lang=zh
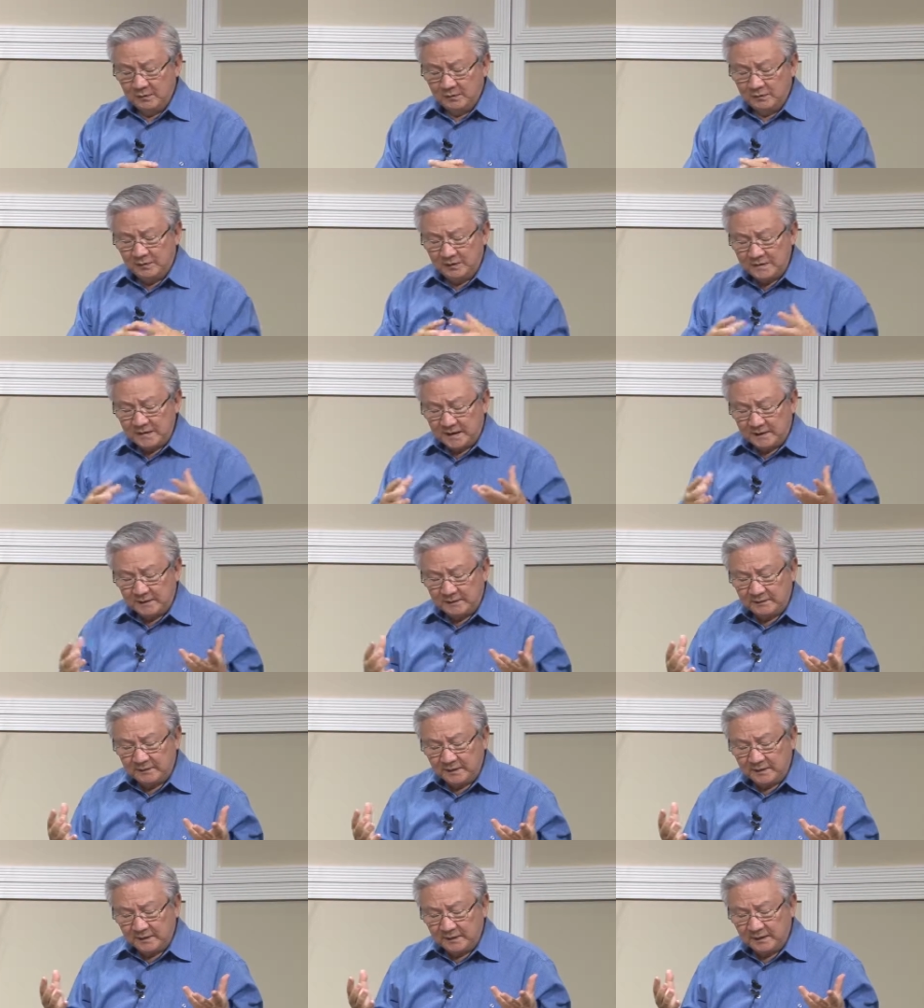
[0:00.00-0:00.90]
就是讲到
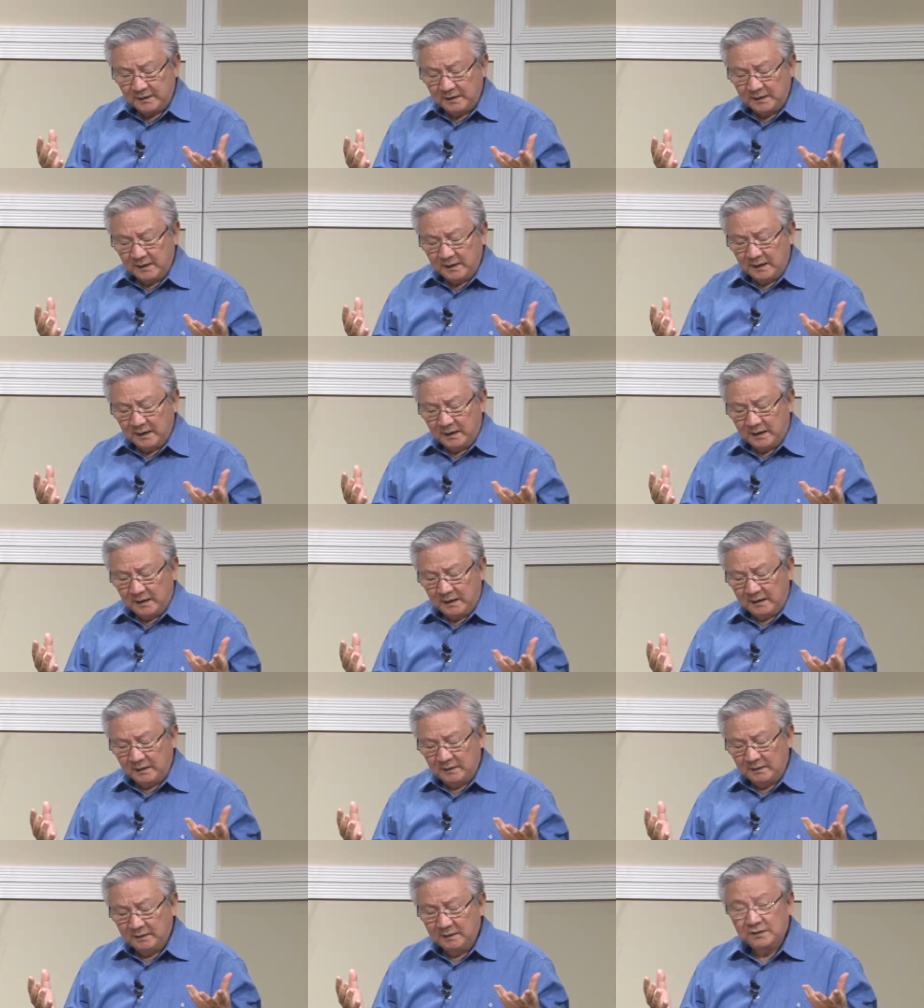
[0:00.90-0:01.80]
这个
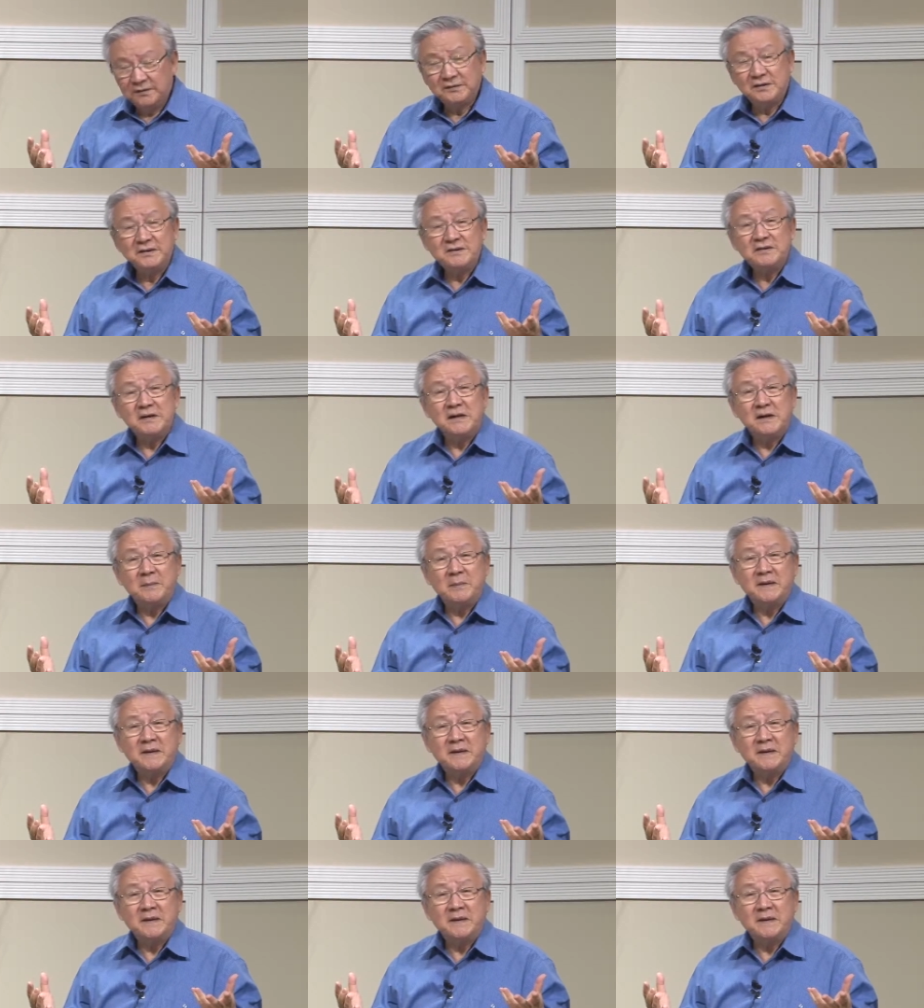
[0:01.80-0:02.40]
啊，圣经